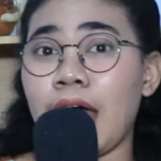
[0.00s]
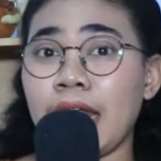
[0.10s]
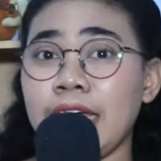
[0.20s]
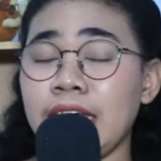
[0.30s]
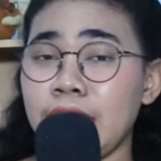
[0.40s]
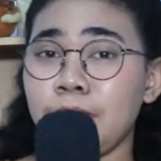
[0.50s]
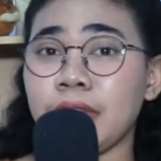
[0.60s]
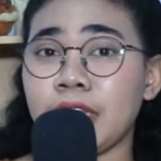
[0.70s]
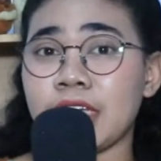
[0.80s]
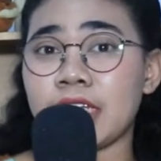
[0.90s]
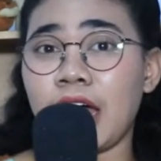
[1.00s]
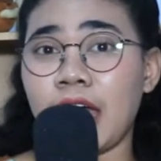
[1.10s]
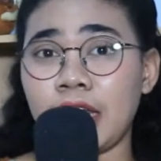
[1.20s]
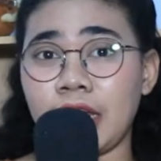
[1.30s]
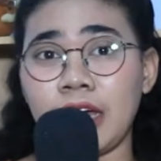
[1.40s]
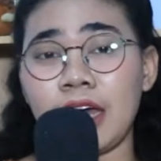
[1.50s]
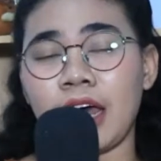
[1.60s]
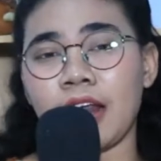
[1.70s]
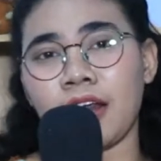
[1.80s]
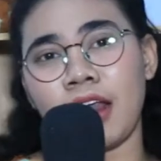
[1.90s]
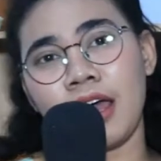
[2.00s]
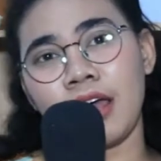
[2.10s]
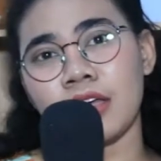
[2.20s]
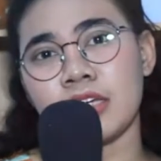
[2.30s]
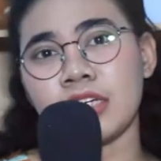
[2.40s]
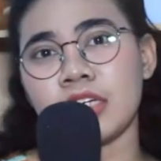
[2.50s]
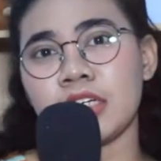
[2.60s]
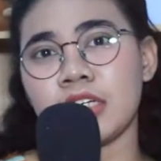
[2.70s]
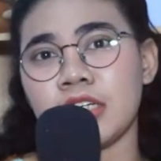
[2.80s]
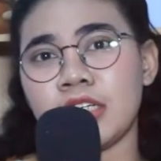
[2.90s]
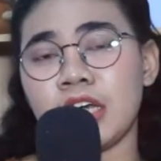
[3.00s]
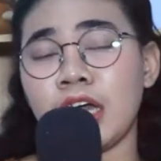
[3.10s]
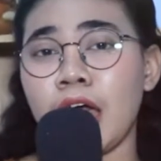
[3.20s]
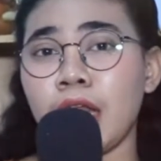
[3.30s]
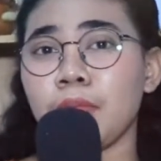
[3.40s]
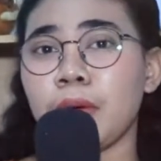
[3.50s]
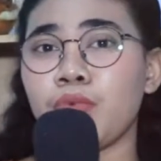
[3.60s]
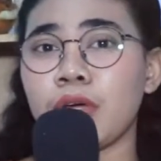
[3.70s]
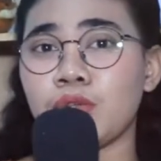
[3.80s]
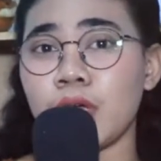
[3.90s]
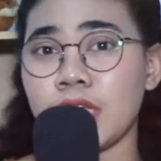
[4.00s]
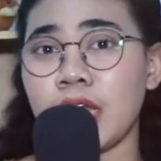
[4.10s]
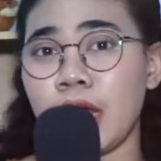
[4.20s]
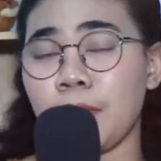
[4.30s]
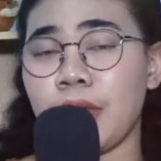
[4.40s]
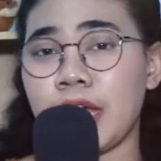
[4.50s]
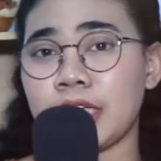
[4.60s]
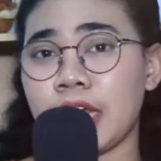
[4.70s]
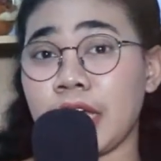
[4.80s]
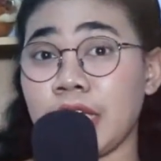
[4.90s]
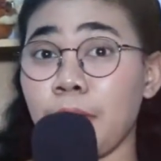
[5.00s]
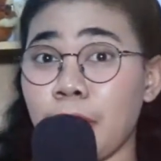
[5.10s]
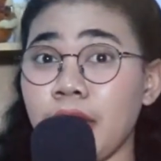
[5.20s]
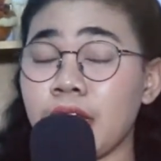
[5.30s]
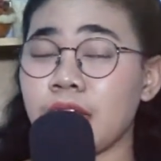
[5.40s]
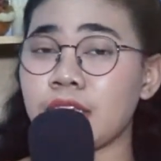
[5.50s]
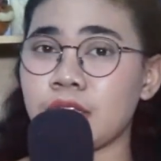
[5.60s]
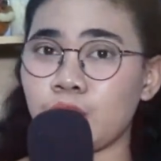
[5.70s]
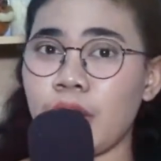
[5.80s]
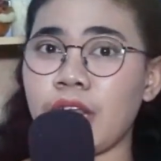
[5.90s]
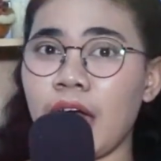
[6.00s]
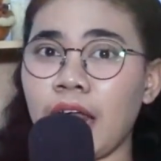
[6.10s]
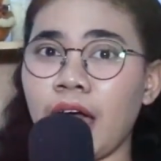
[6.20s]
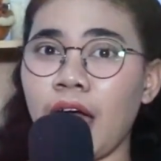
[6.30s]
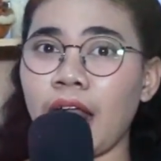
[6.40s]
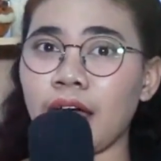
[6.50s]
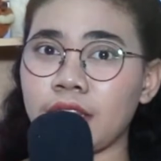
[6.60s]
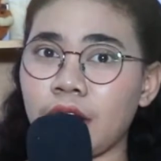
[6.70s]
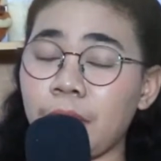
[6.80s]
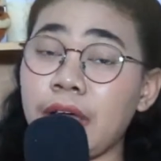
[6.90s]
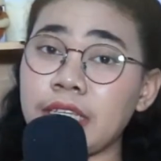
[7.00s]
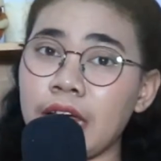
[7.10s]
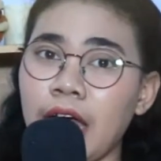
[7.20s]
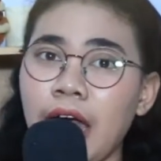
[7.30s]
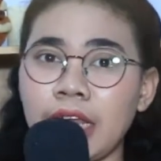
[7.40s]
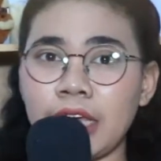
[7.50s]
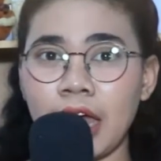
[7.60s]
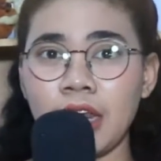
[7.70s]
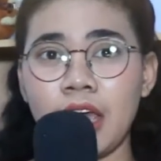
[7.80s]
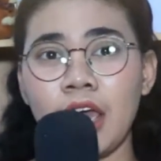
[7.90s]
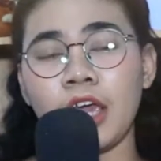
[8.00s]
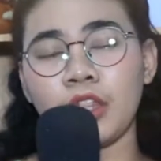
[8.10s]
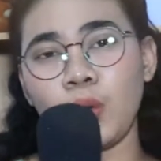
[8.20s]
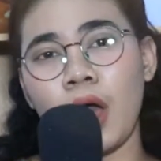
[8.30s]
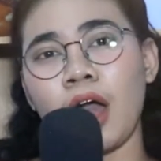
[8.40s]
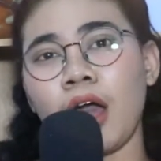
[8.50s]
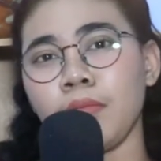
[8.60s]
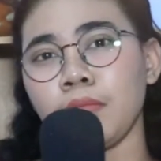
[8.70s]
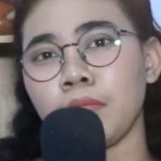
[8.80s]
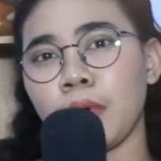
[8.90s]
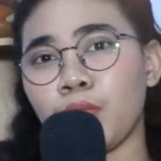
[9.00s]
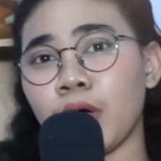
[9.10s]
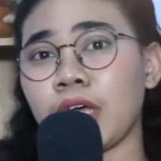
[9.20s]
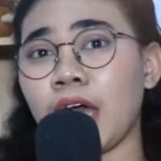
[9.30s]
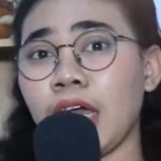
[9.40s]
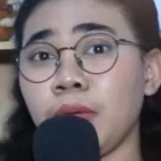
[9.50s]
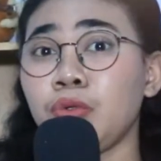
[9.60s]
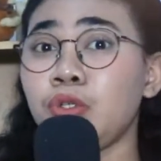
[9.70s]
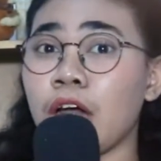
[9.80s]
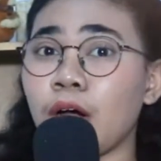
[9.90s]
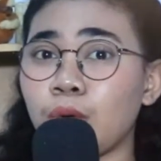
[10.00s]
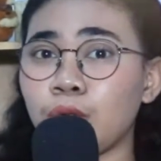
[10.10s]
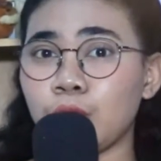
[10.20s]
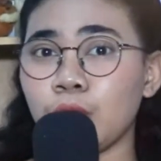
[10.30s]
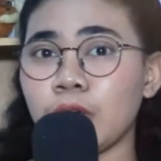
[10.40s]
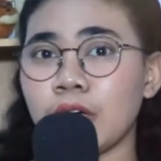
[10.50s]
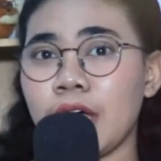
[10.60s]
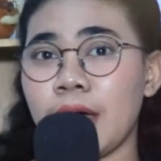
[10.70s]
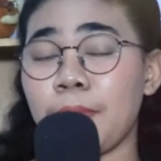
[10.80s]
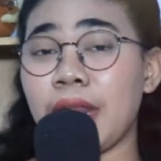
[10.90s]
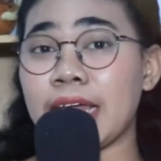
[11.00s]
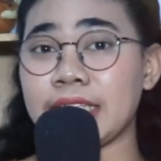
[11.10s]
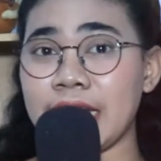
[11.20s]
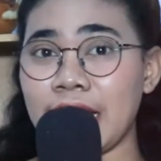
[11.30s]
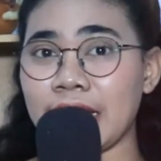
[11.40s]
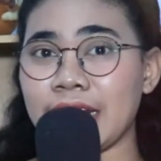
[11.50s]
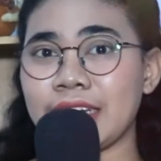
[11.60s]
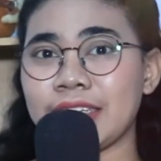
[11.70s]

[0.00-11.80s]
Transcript: Hal ini penting sekali karena dengan membuat suasana belajar yang nyaman dan sesuai dengan karakter belajar kalian, itu akan membuat kalian mudah untuk belajar.